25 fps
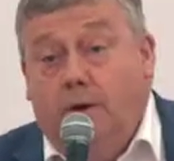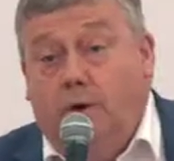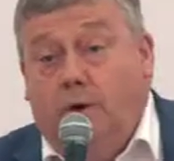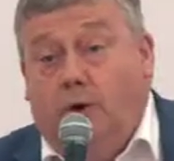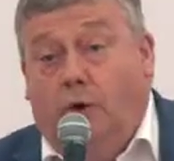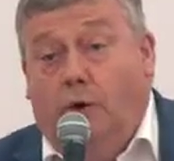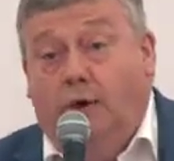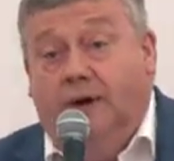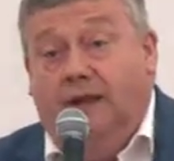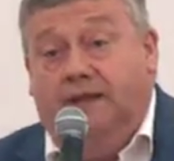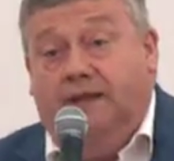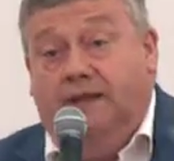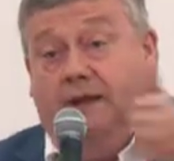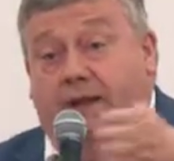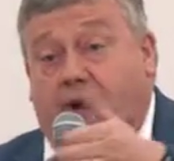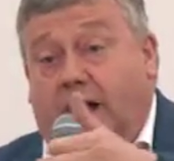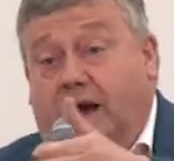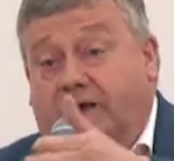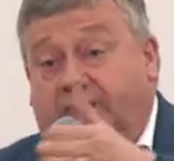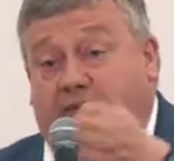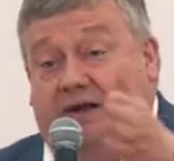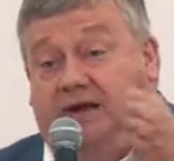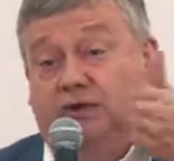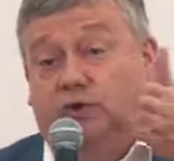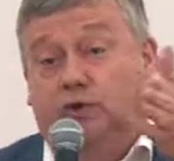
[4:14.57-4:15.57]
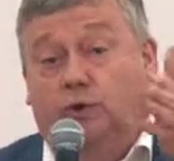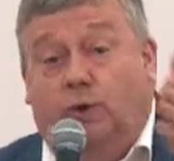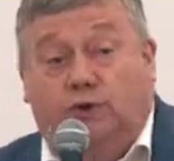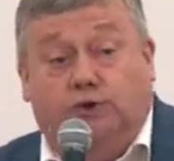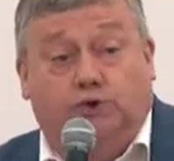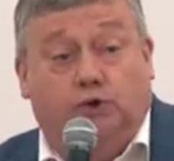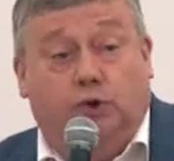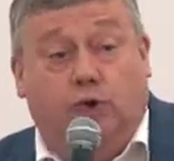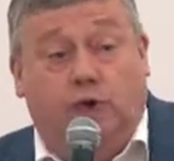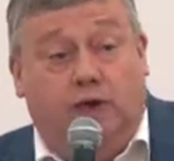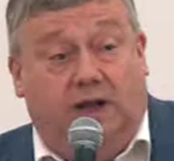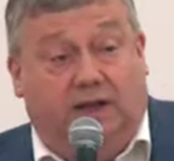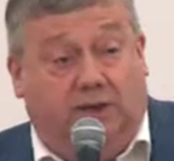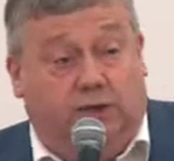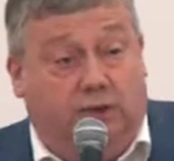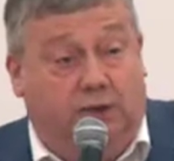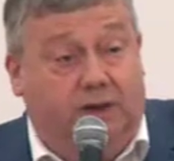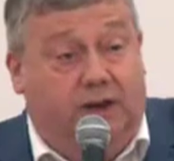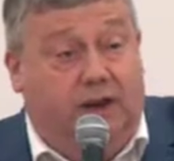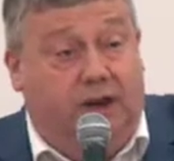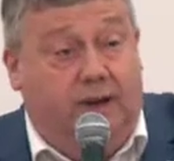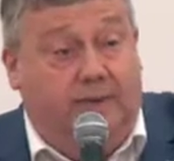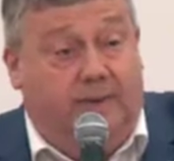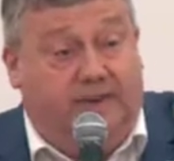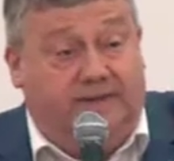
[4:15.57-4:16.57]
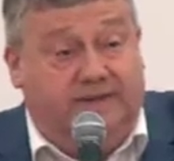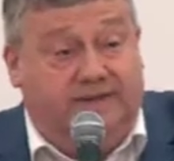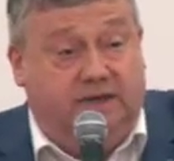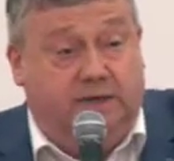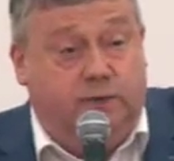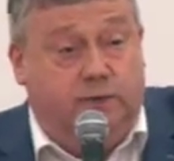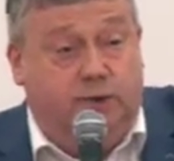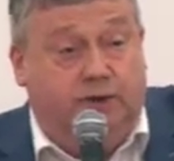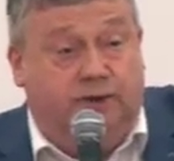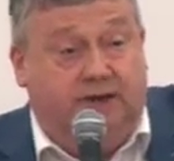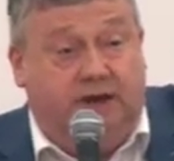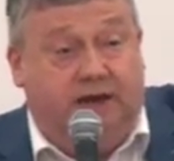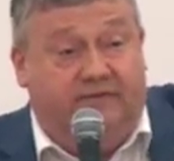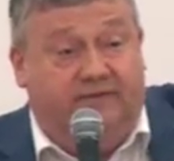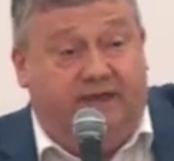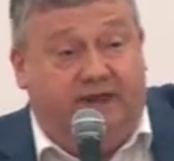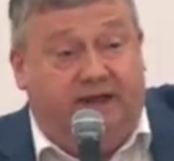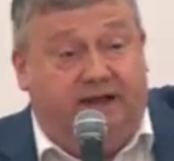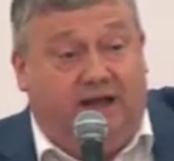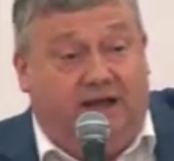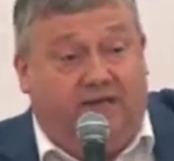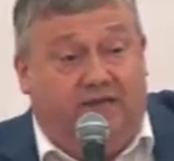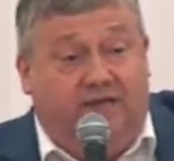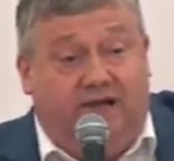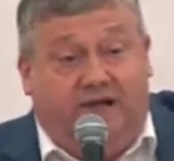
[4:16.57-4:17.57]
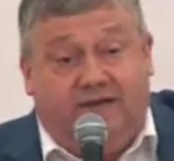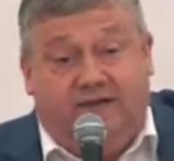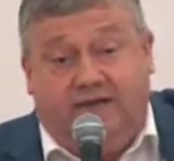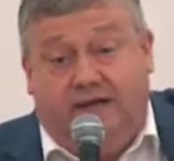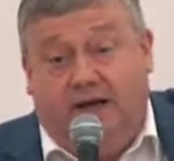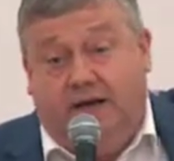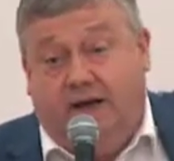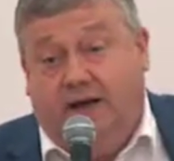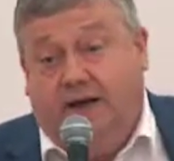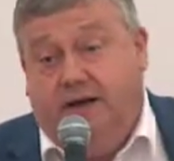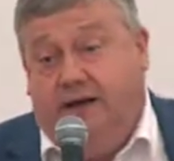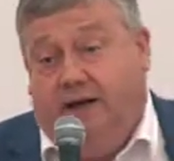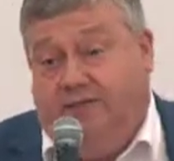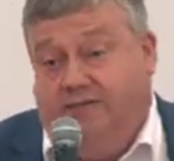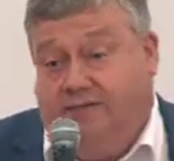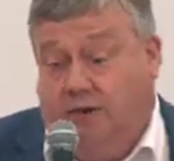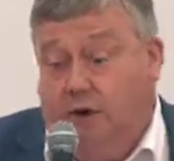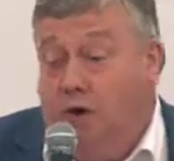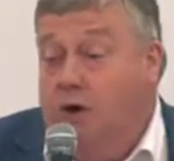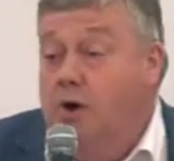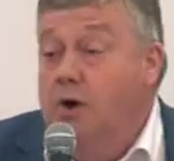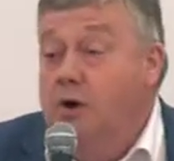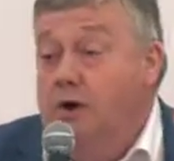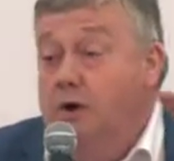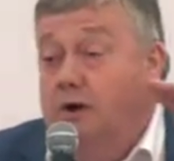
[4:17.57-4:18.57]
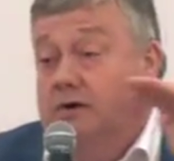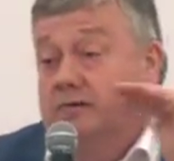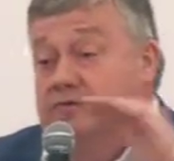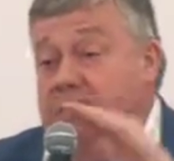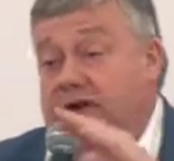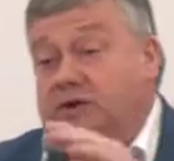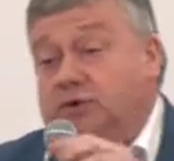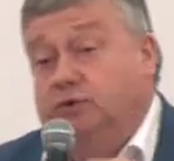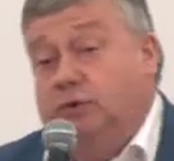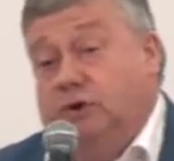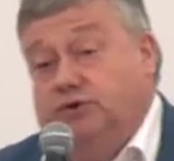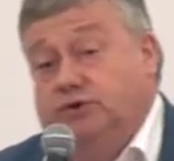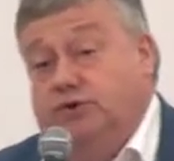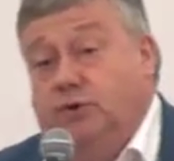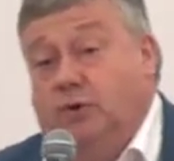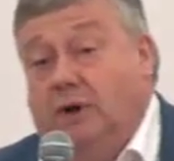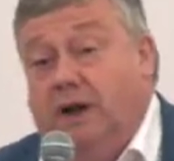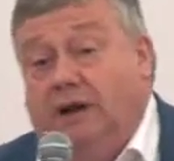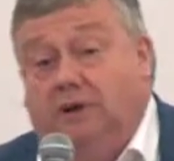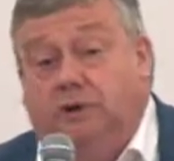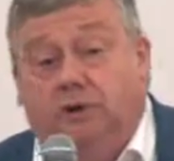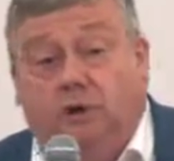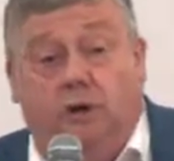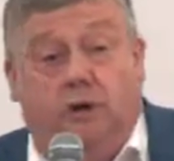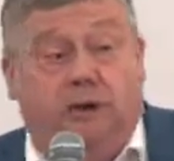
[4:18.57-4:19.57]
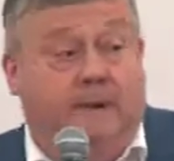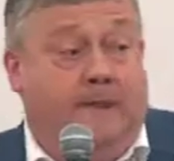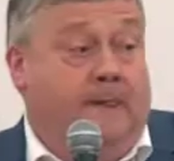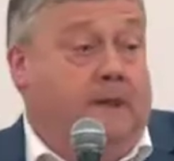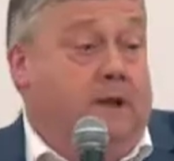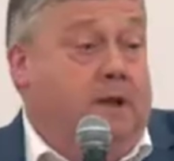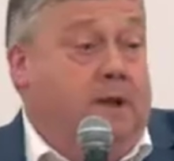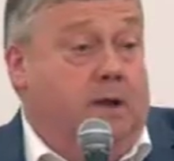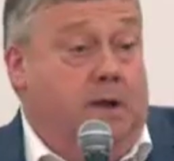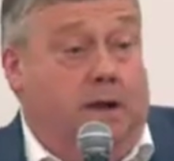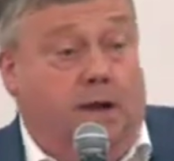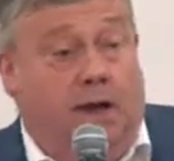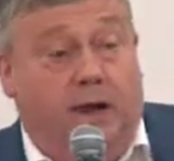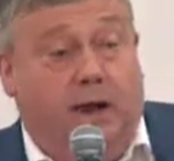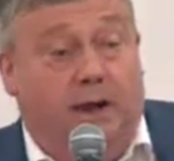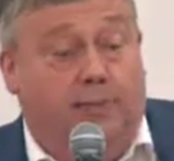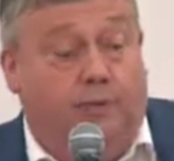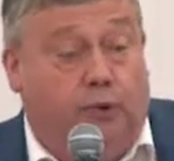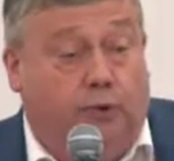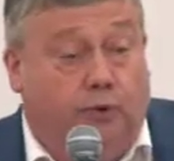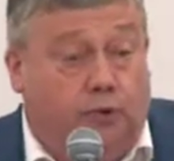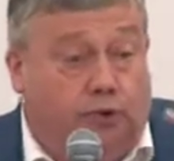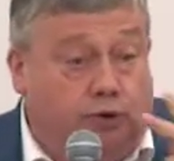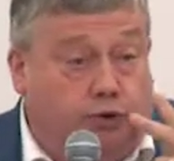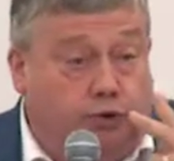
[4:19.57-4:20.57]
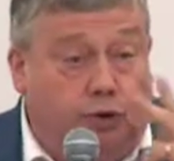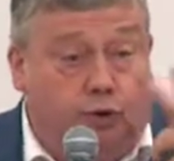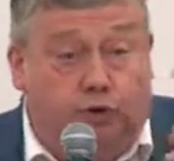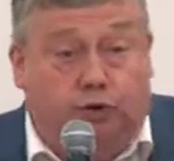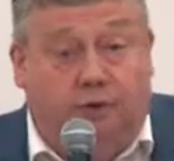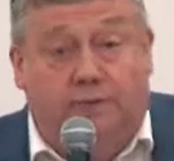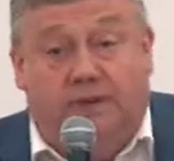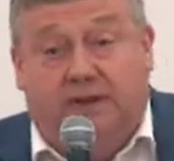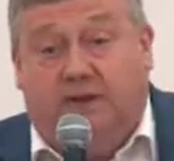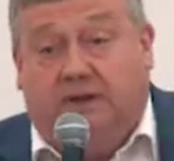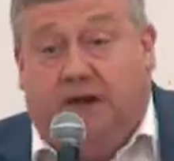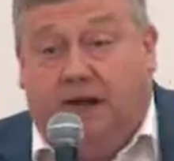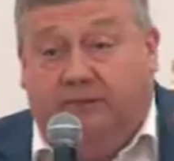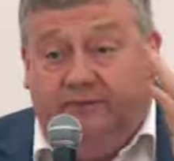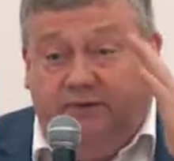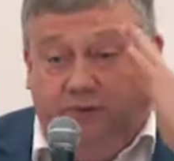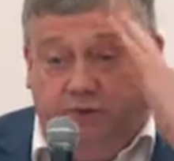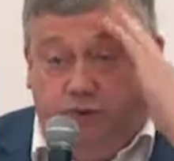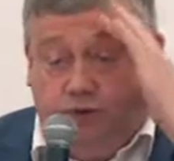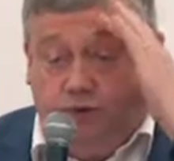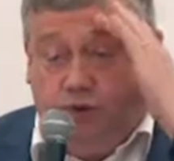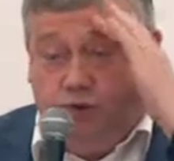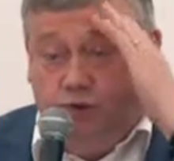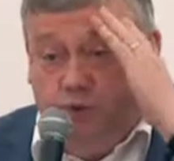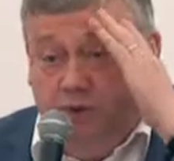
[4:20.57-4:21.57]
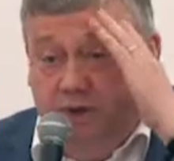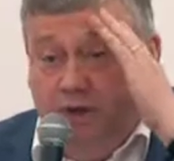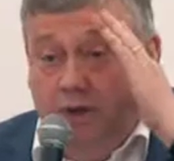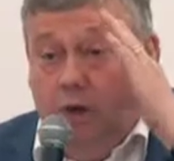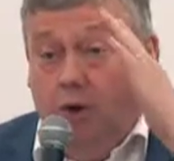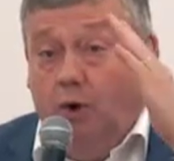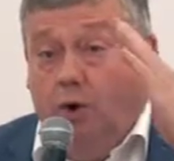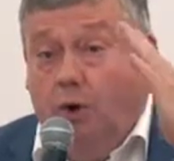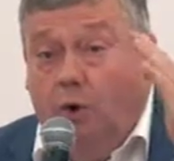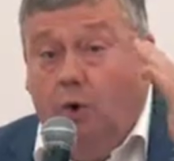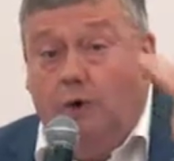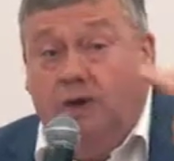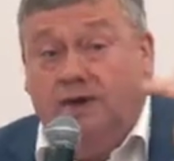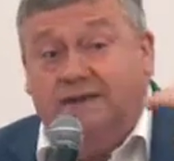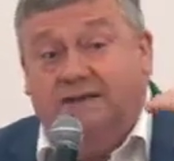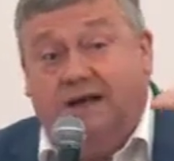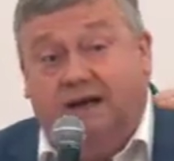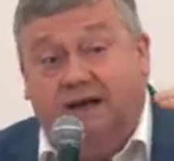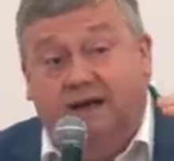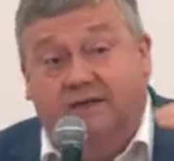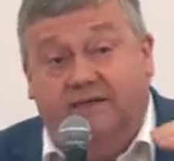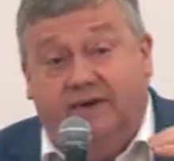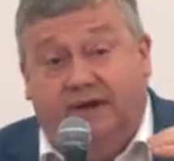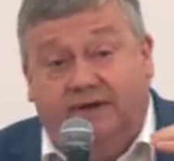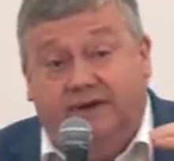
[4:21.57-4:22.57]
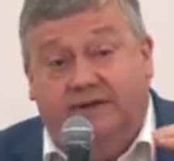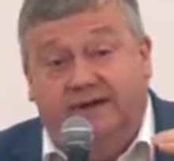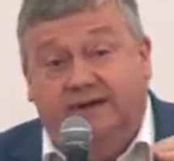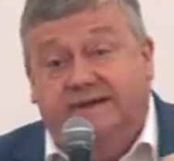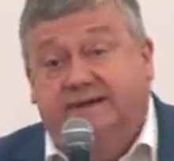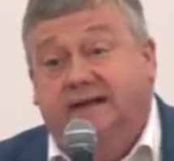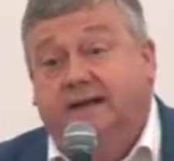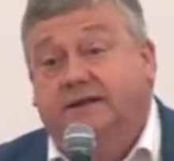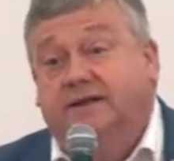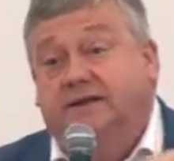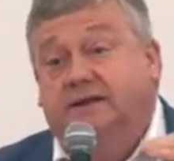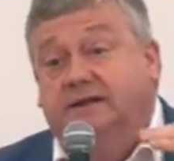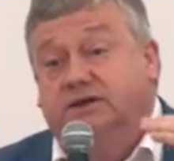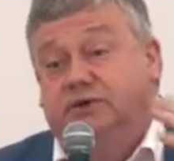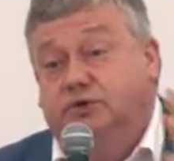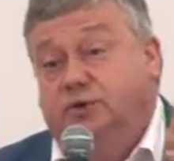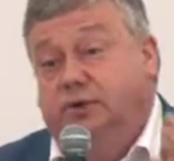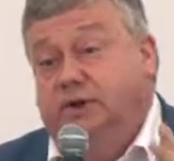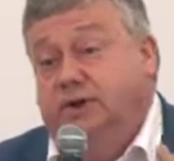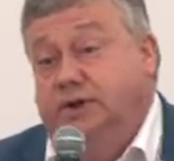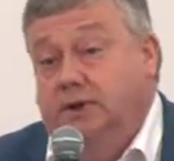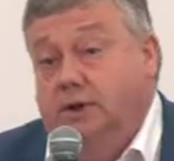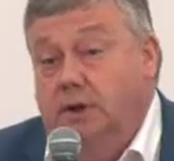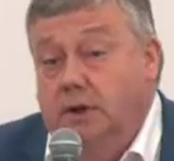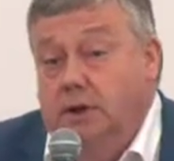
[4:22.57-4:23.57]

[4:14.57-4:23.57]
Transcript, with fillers: On était à 23 euros la tonne l'année passée, on était à 24-25 l'année avant, 23 euros la tonne. Et les producteurs de betteraves disent aujourd'hui, on risque d'aller vers 17-18.